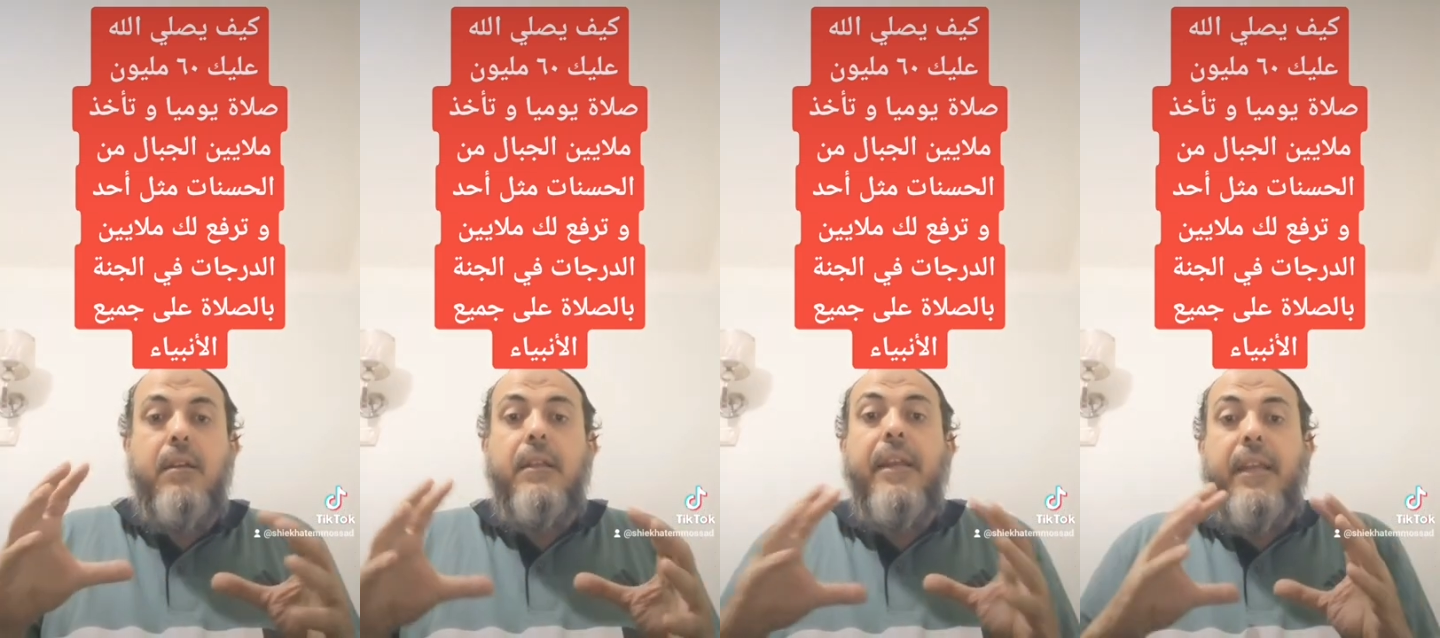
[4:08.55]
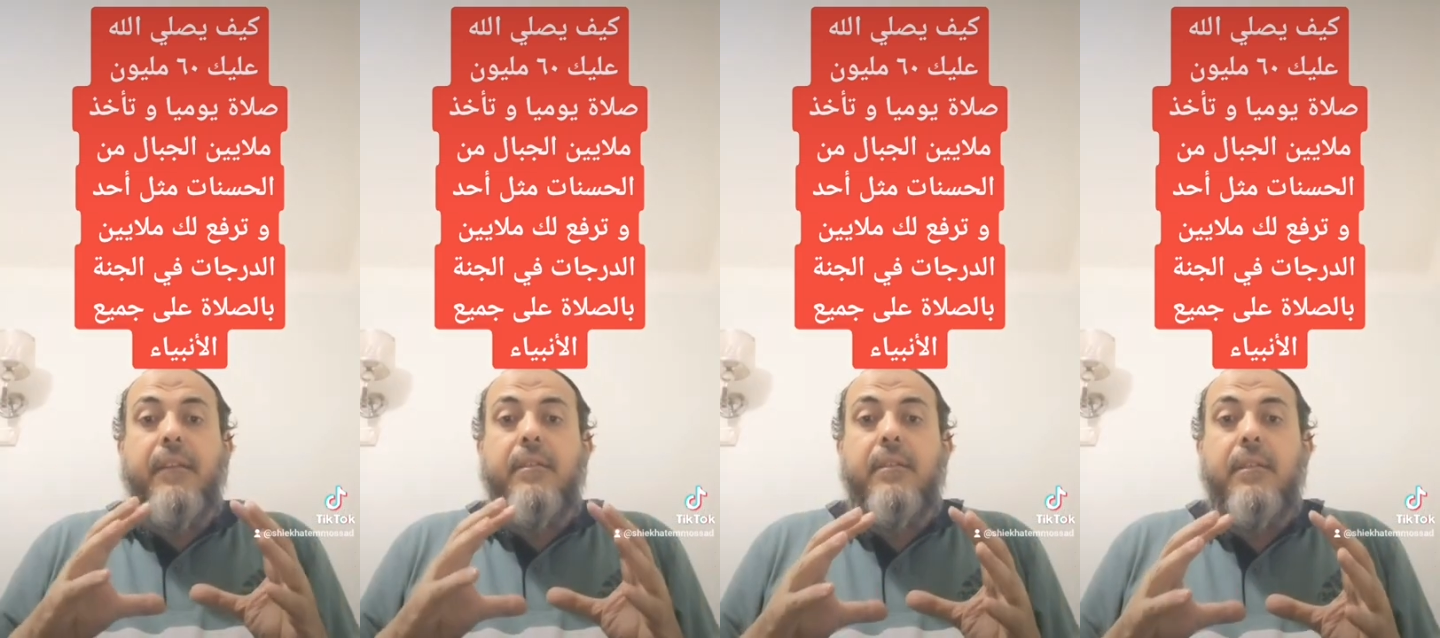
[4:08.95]
يا
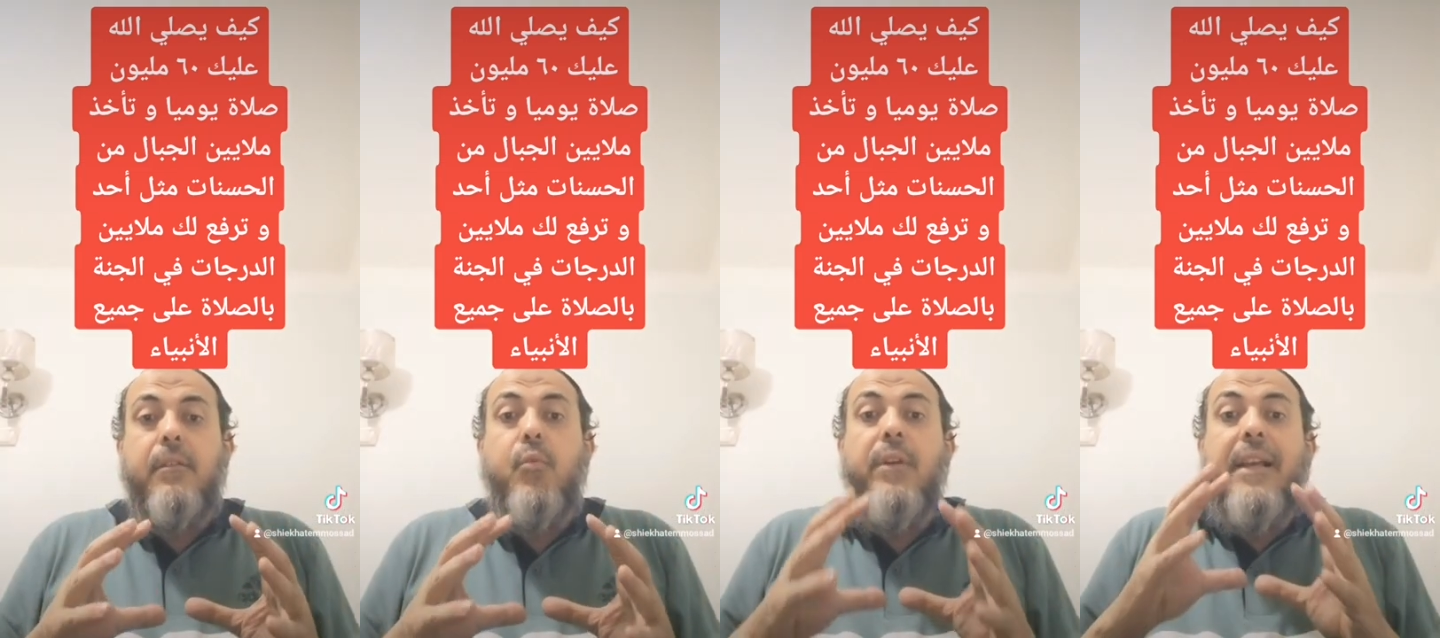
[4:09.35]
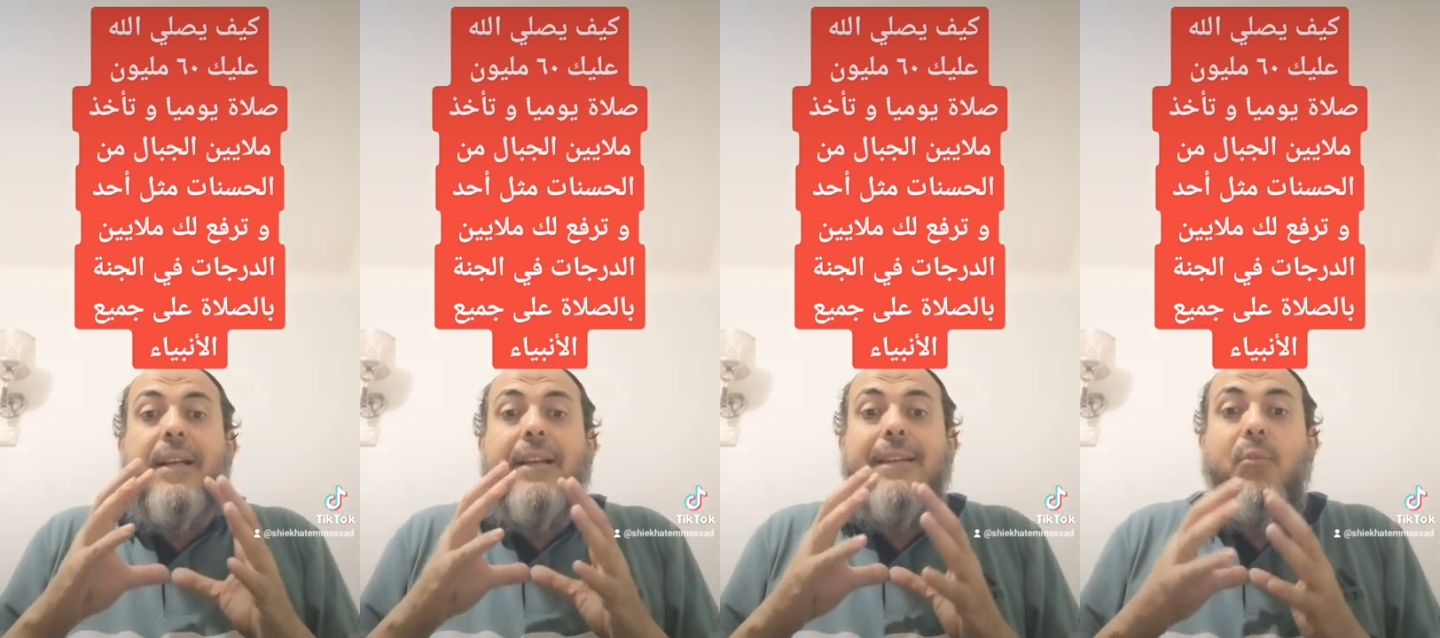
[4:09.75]
ريت يكون
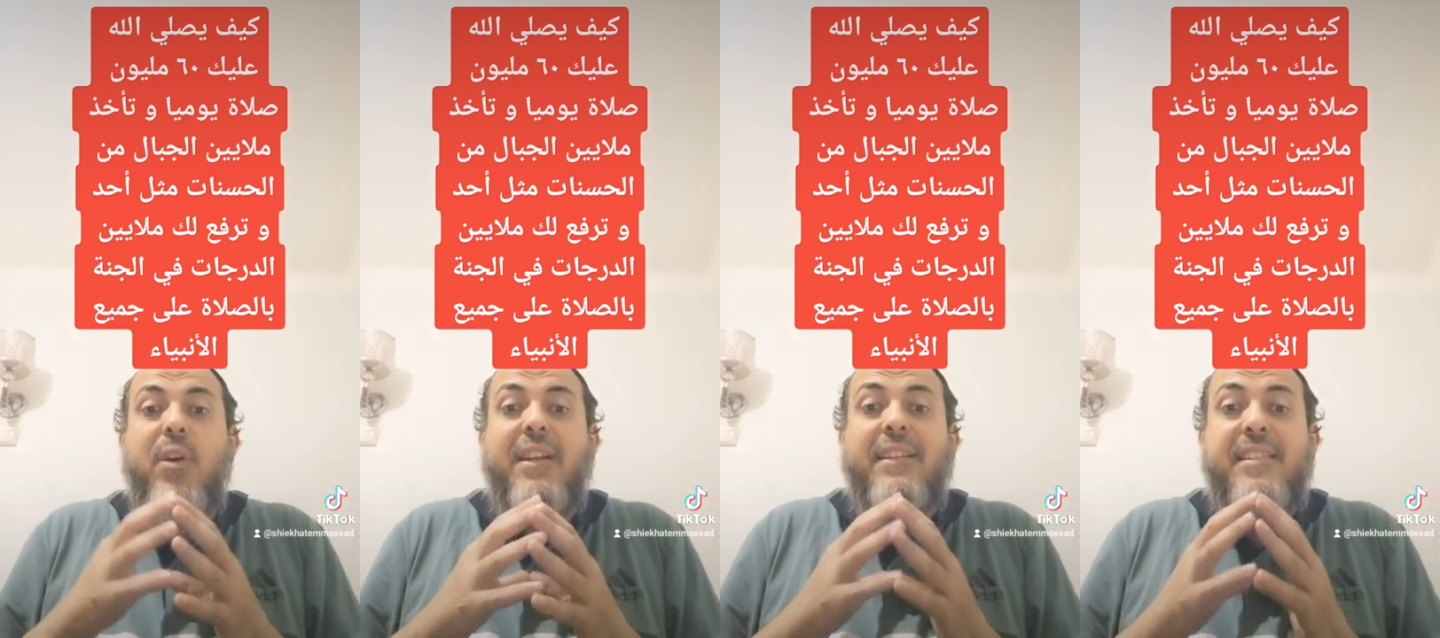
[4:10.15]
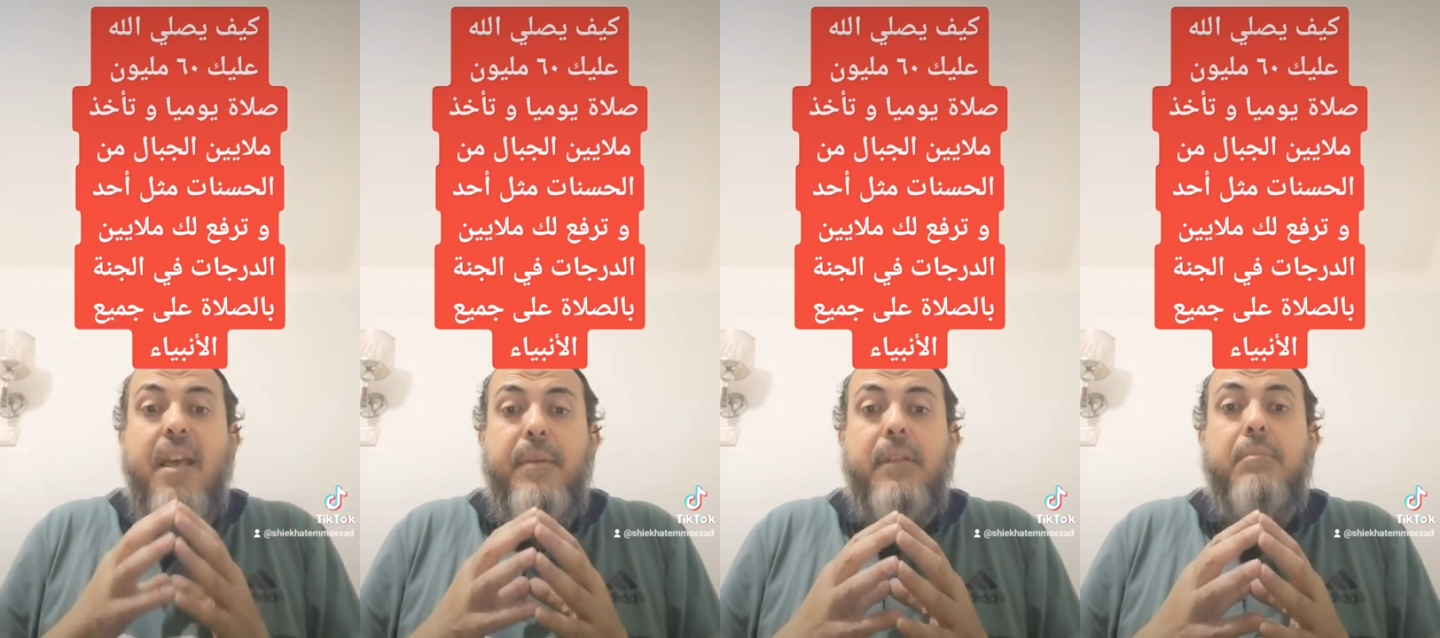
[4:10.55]
لك ورد
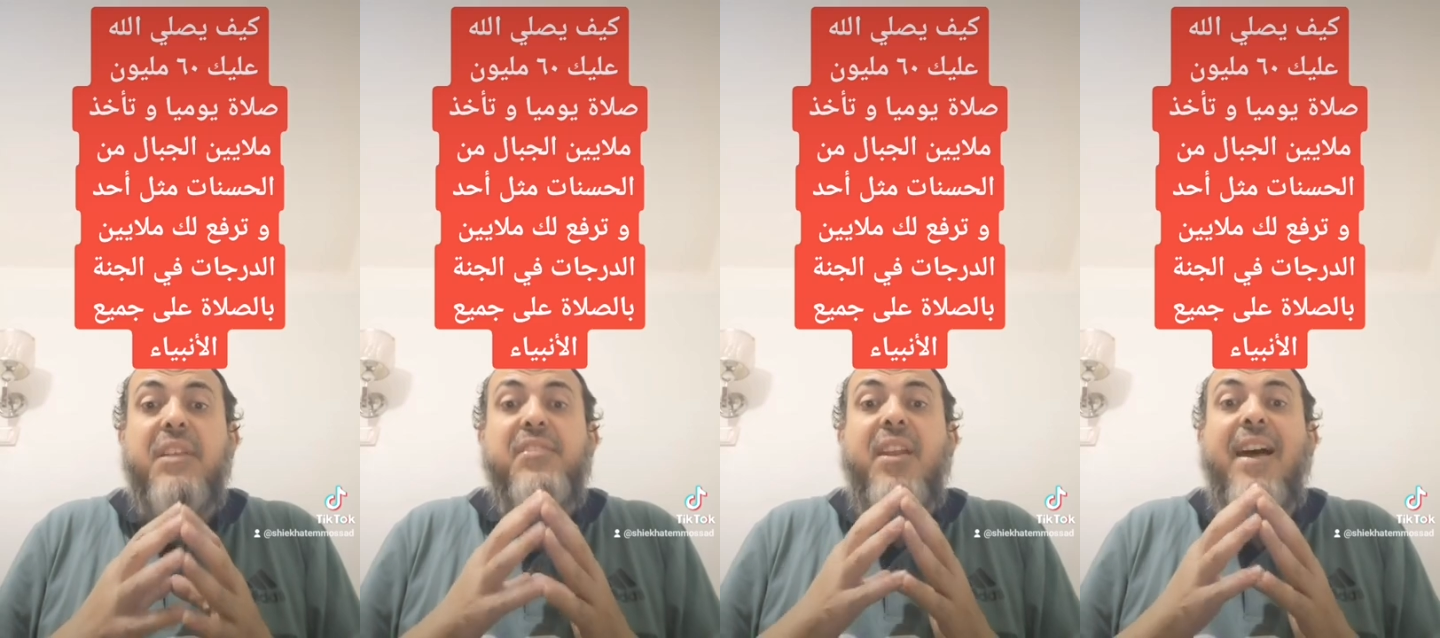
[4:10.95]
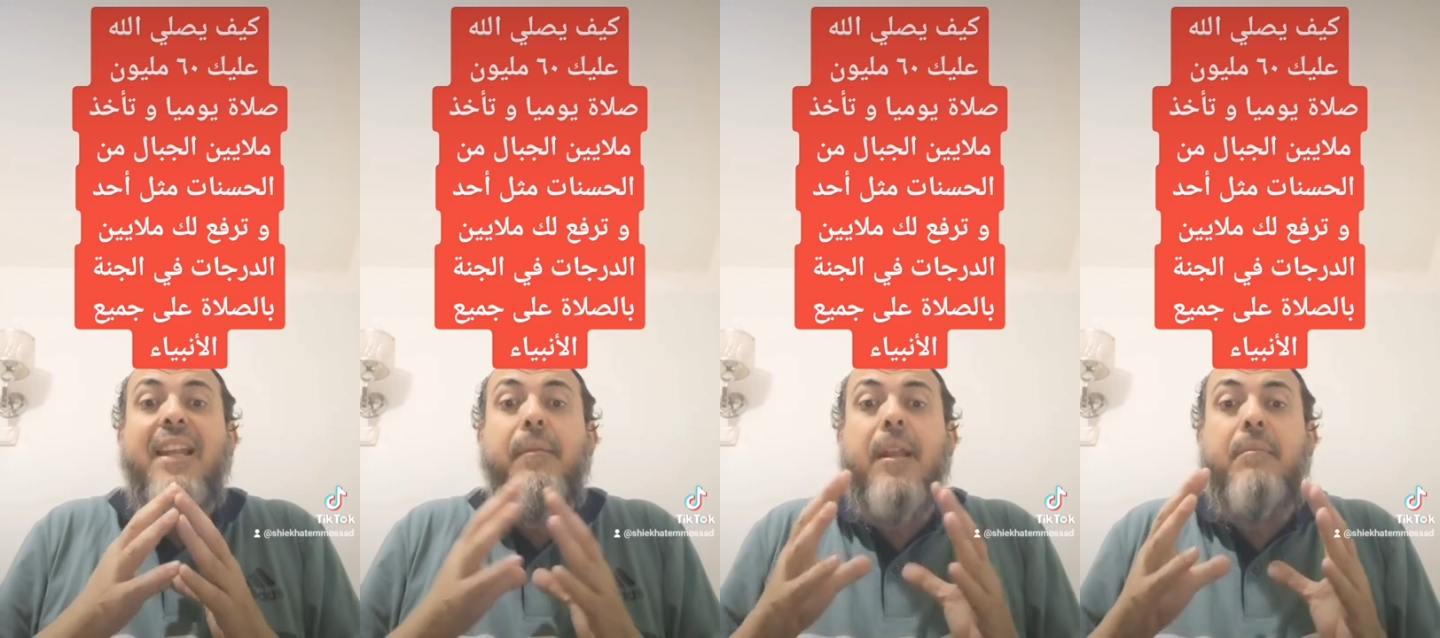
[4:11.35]
ثابت من الصلاه على
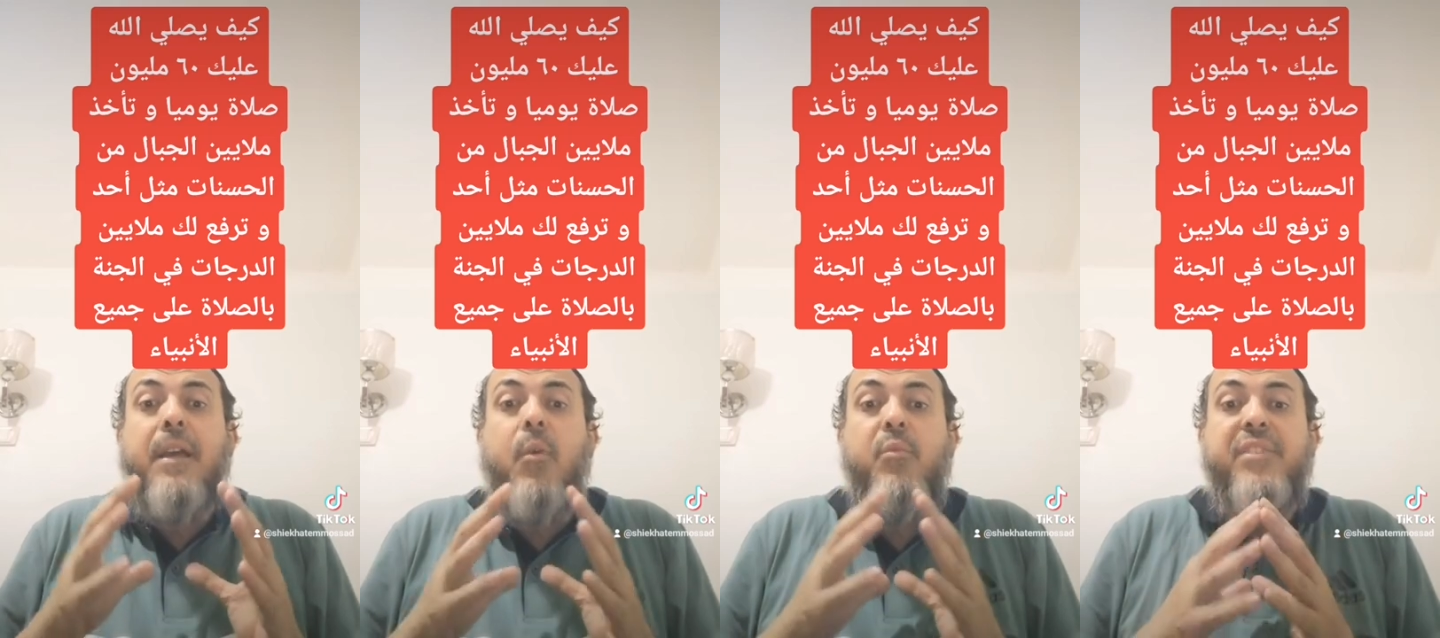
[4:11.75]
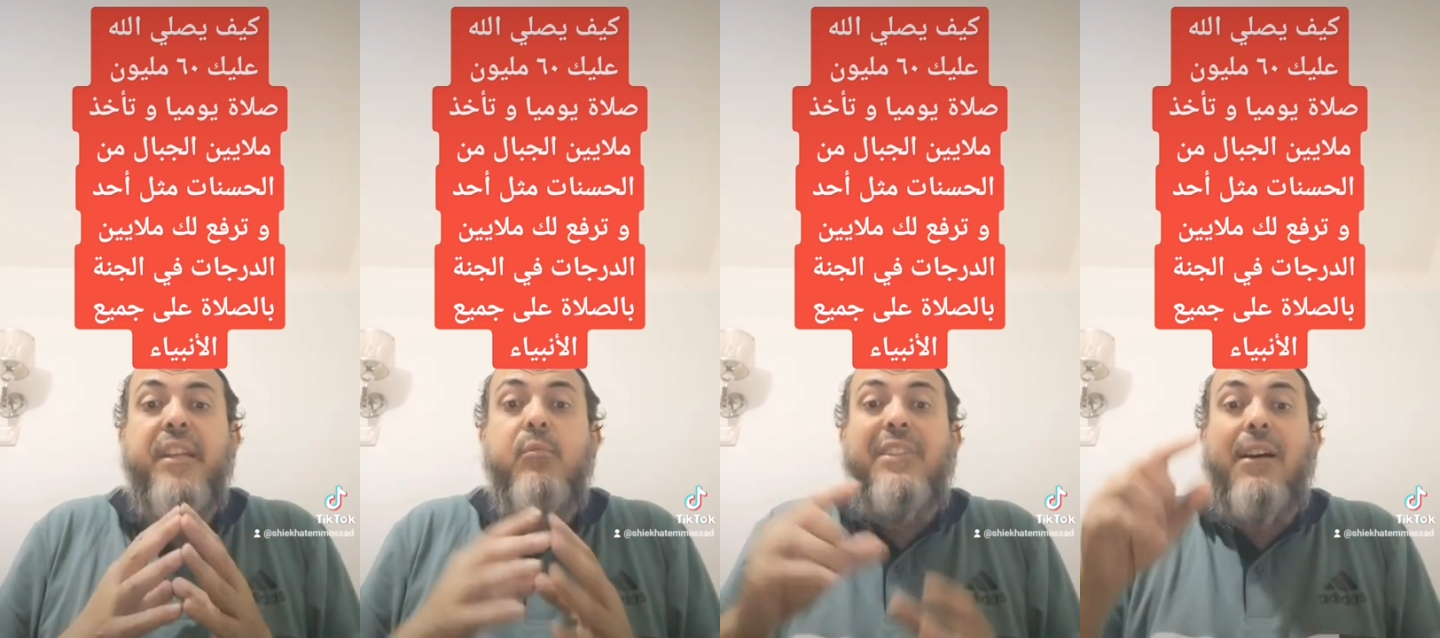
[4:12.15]
جميع الانبياء
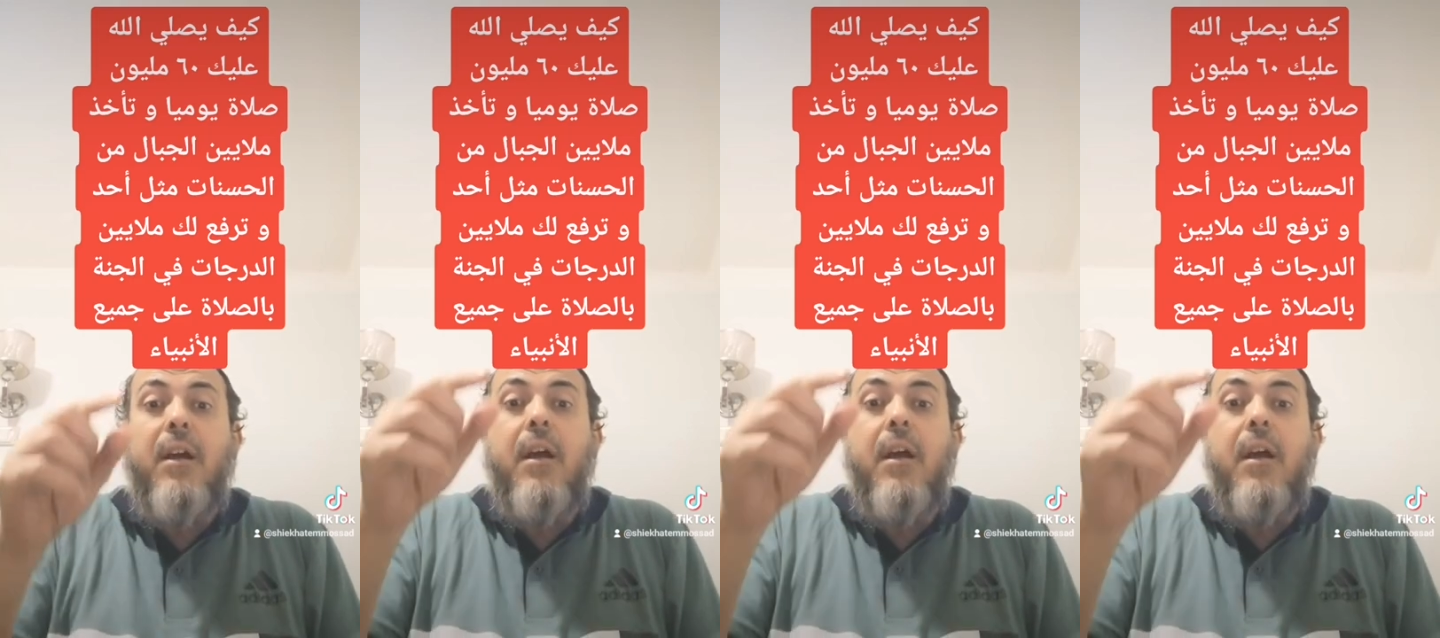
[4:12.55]
والمرسلين وت...